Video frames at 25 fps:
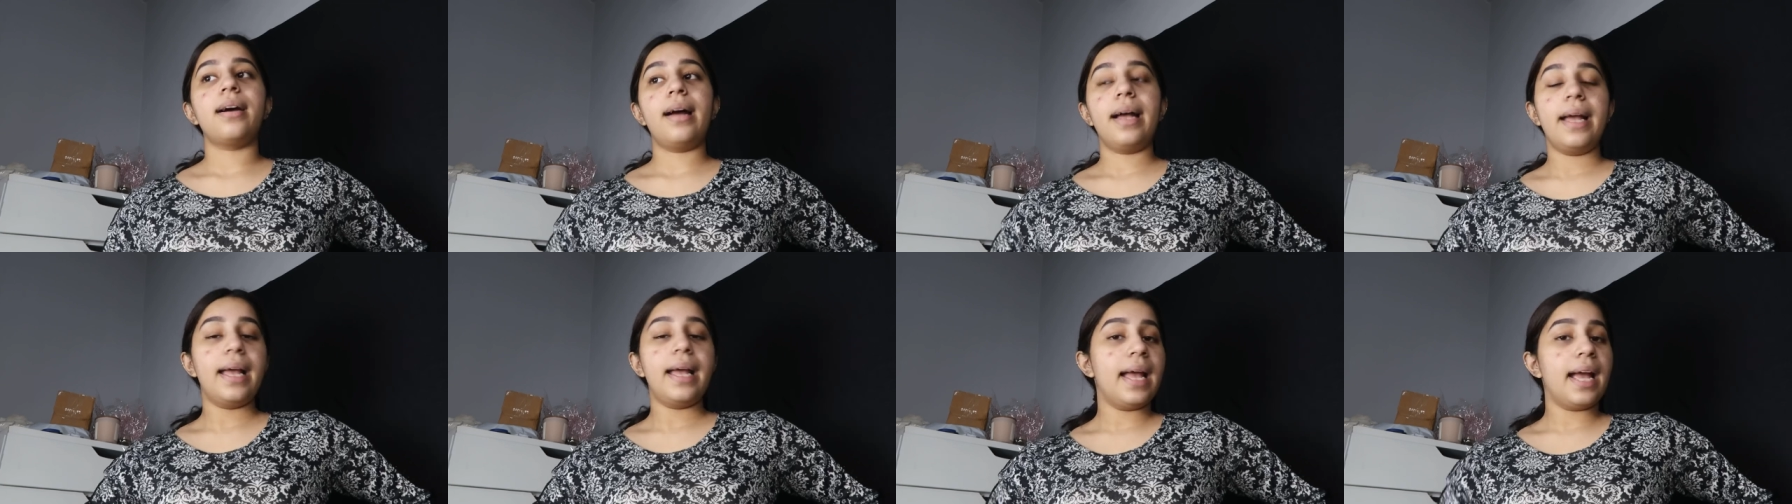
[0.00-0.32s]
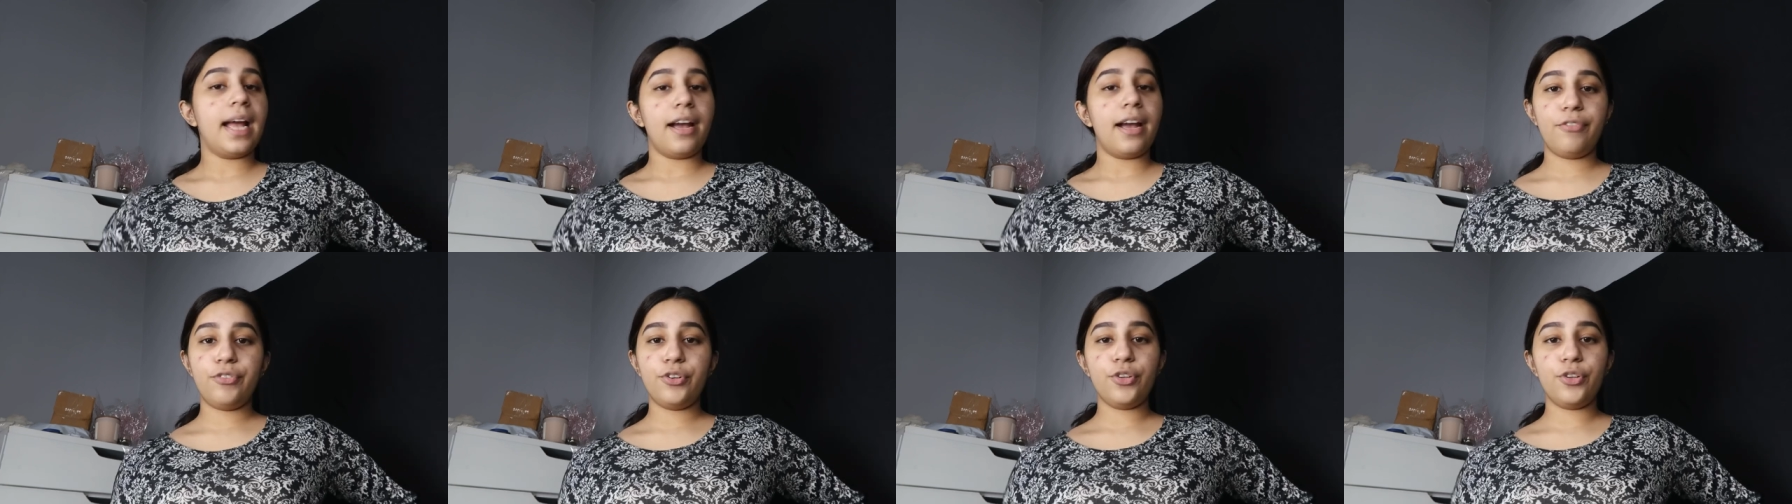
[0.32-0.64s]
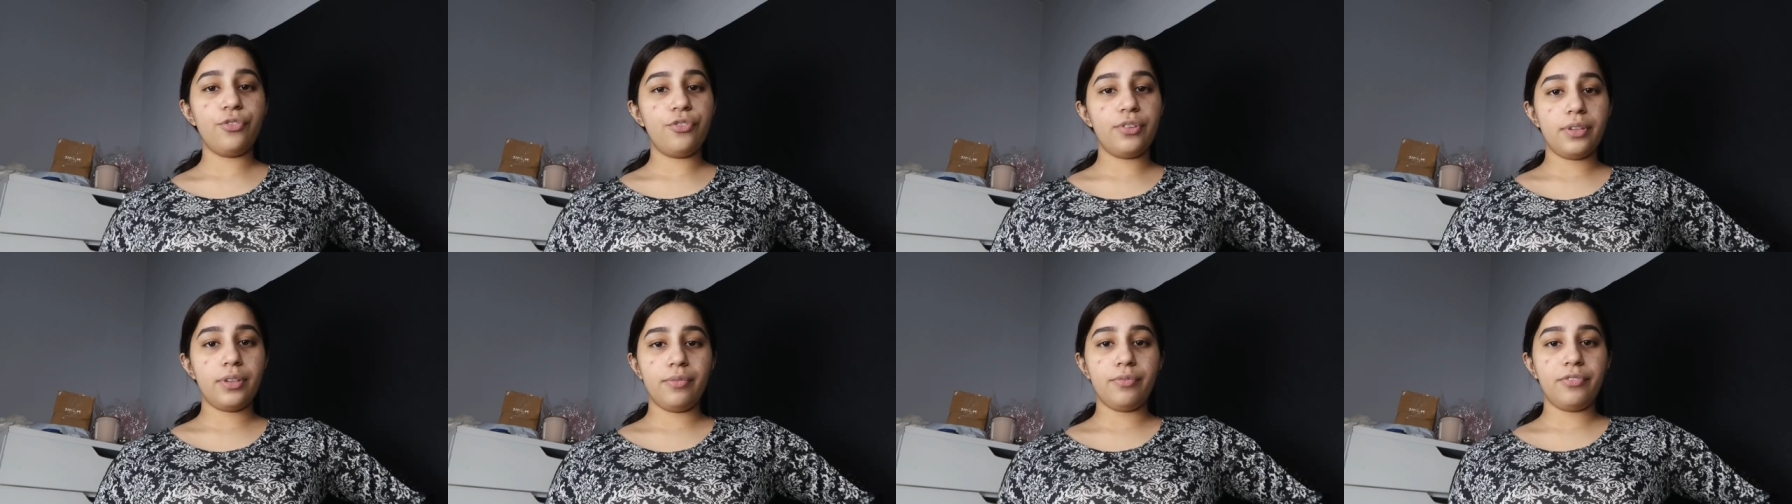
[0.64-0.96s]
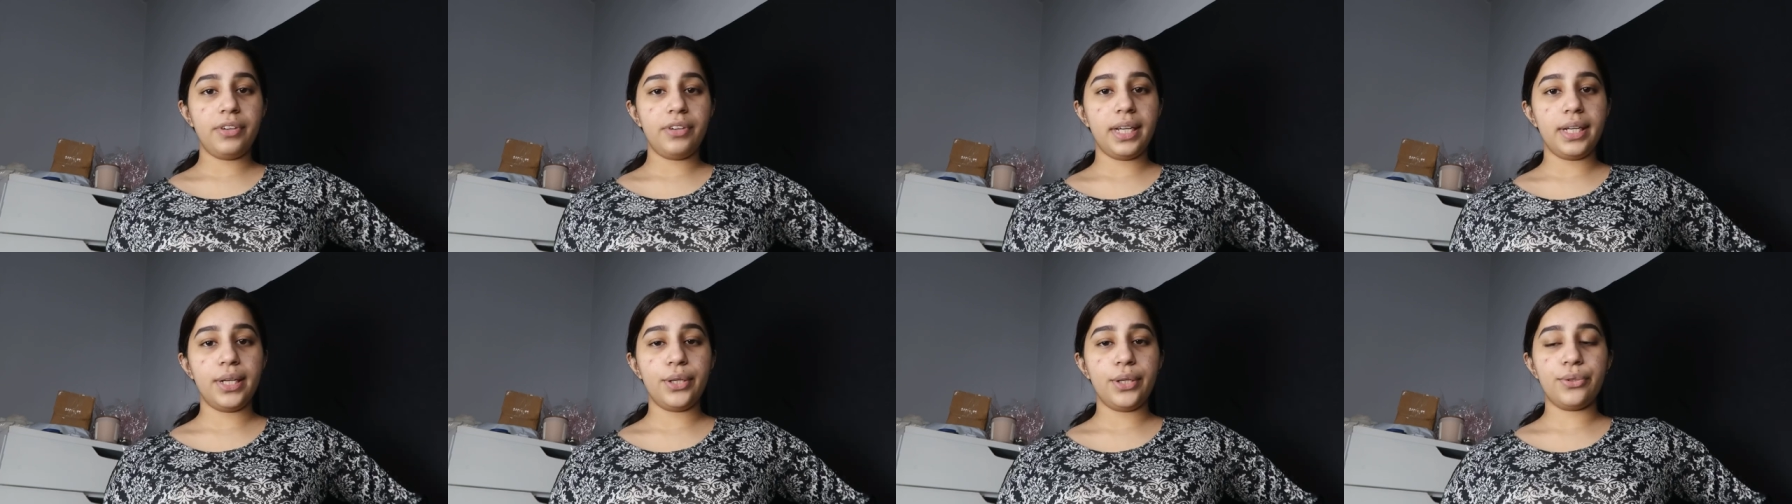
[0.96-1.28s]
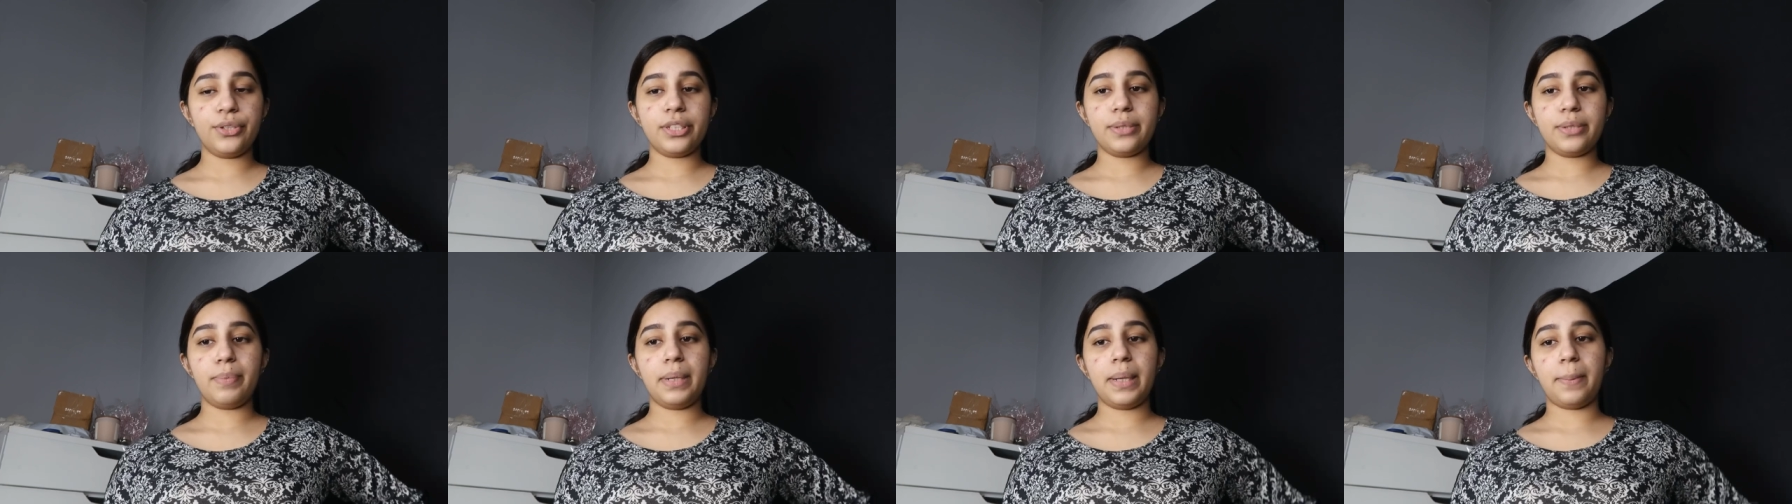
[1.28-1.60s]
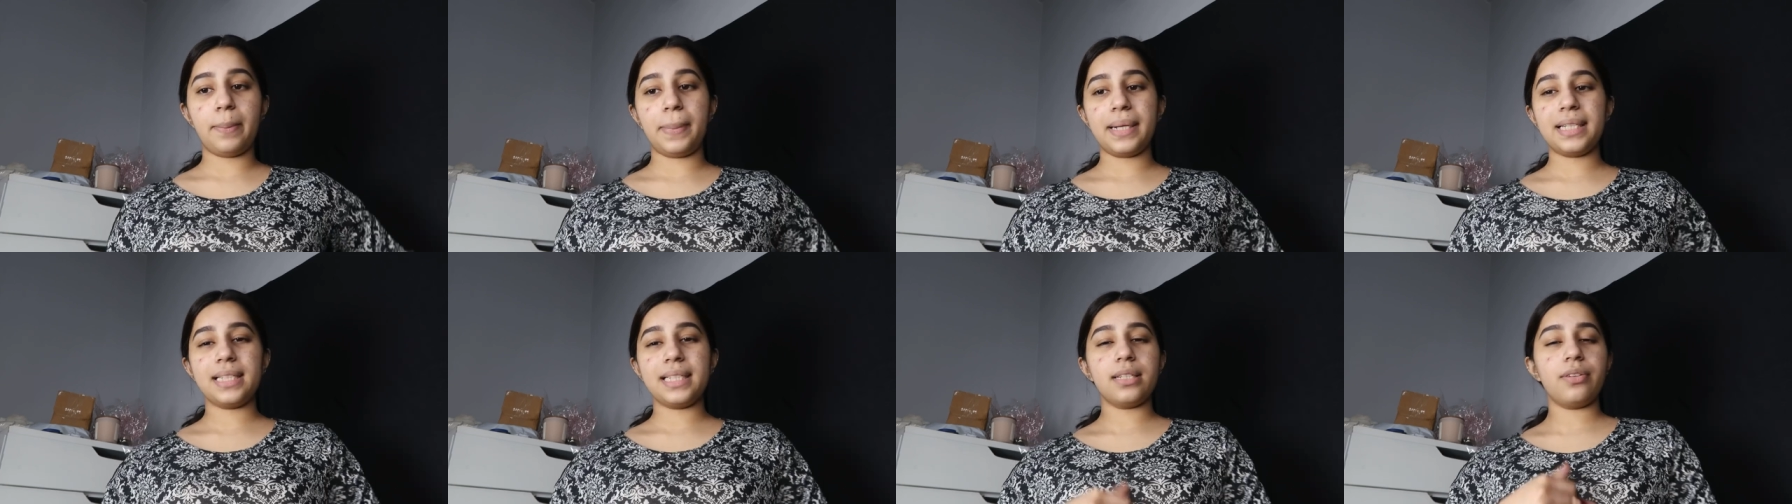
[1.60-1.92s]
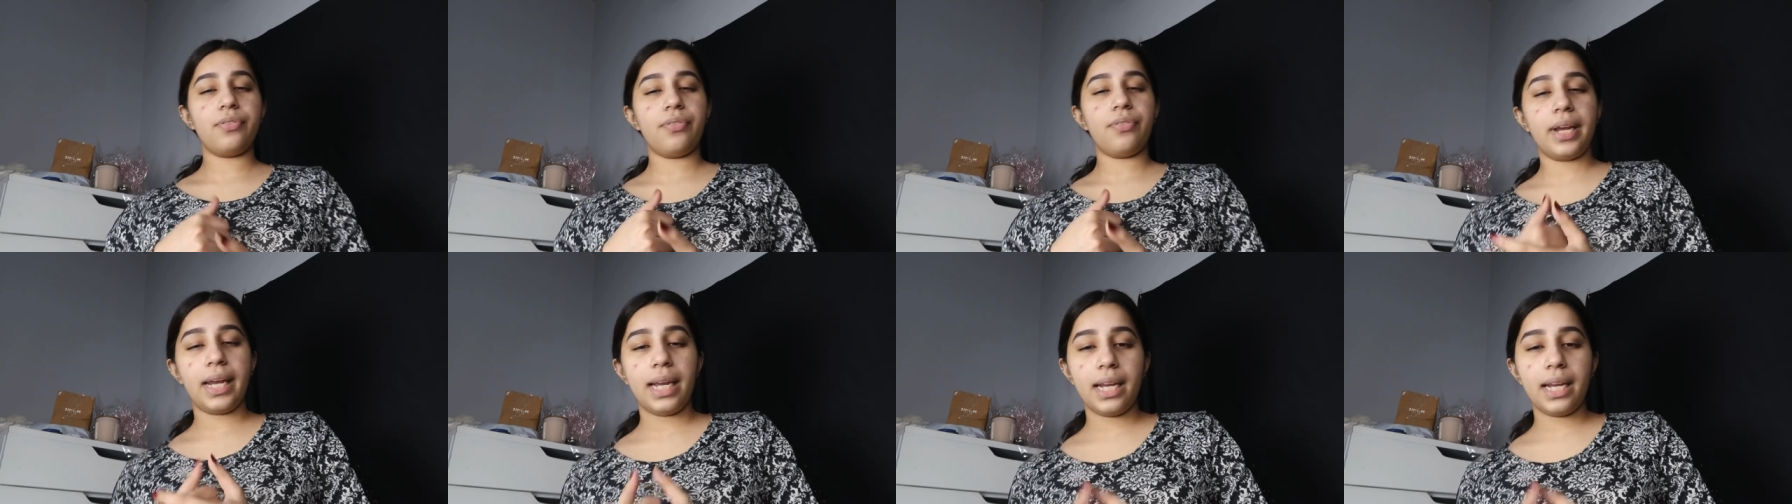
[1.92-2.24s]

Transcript: आई हैव टू फिल्म वीडियोज मेरे पास सिर्फ